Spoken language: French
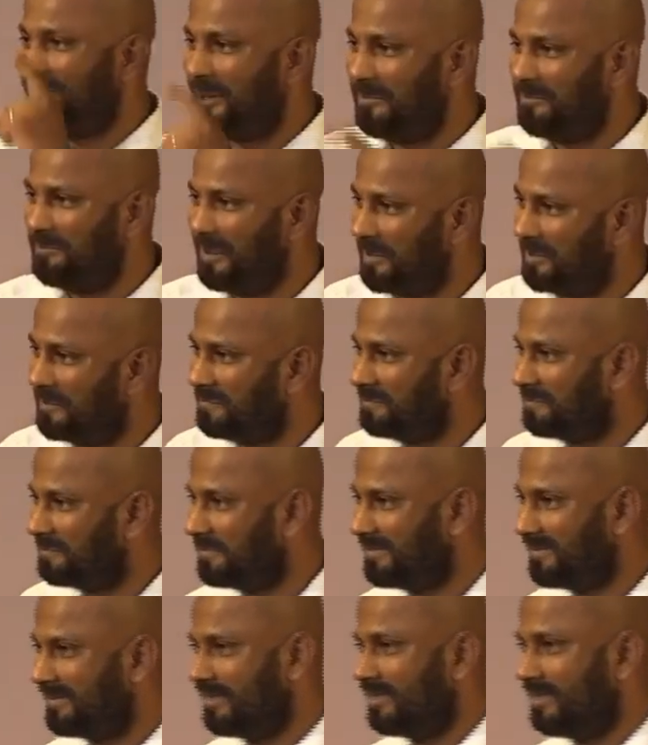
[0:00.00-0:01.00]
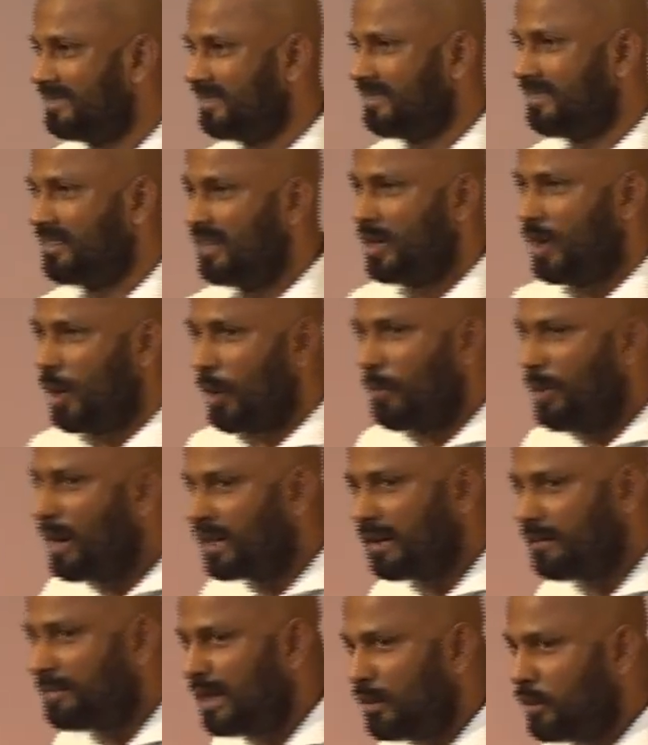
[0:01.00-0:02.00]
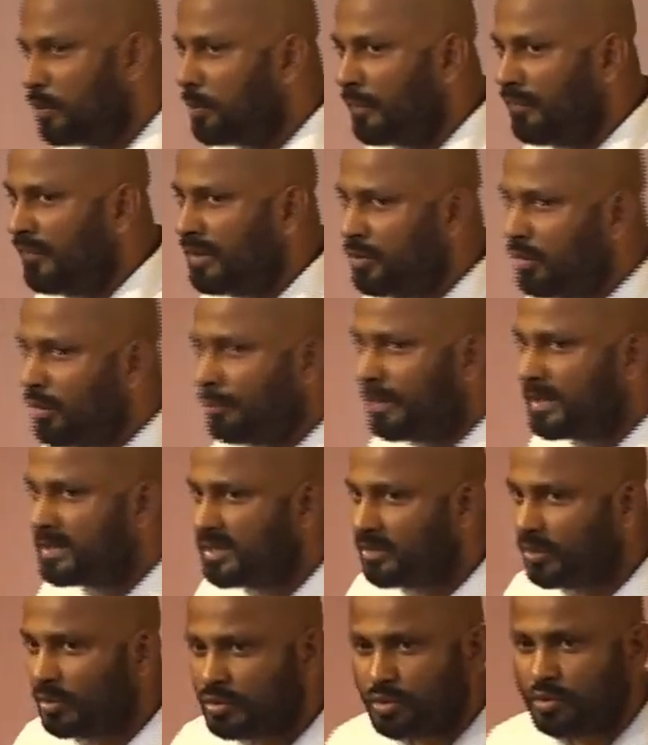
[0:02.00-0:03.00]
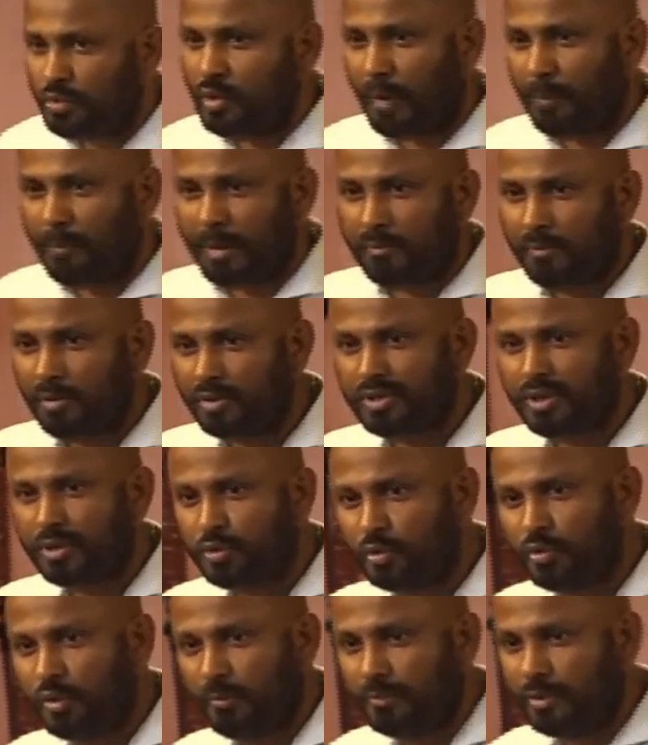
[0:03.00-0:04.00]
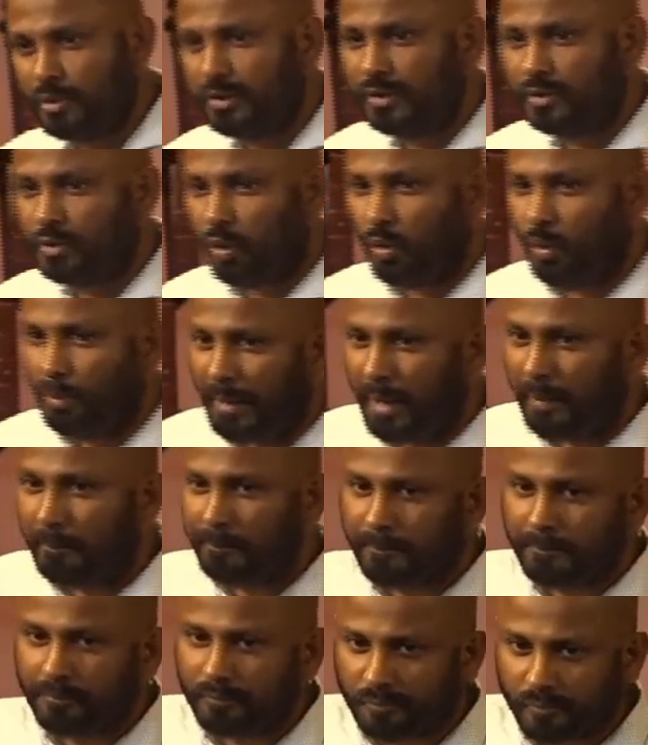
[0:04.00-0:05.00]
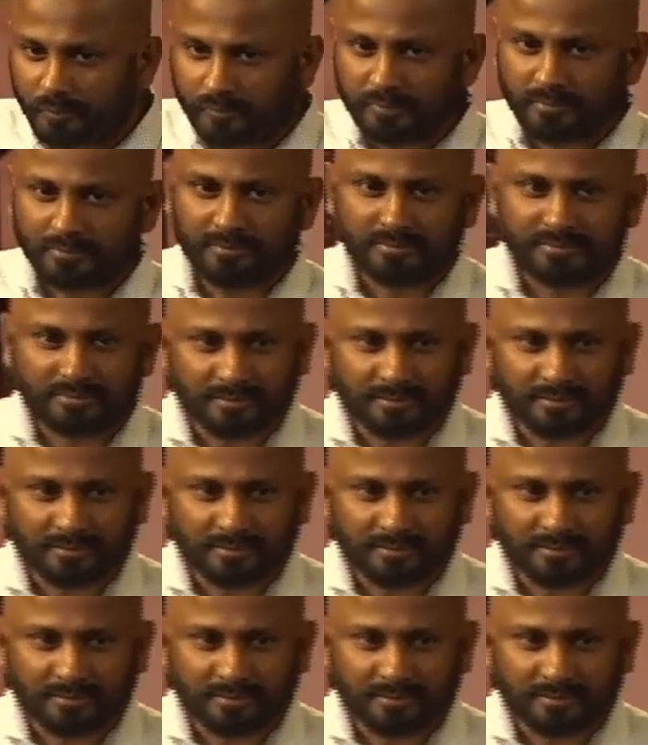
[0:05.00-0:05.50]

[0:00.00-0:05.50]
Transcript: Quelqu'un dit seulement. Remarquez bien, le prophète ne lui a pas dit que tu ne dois pas manger, tu dois me donner ton repas.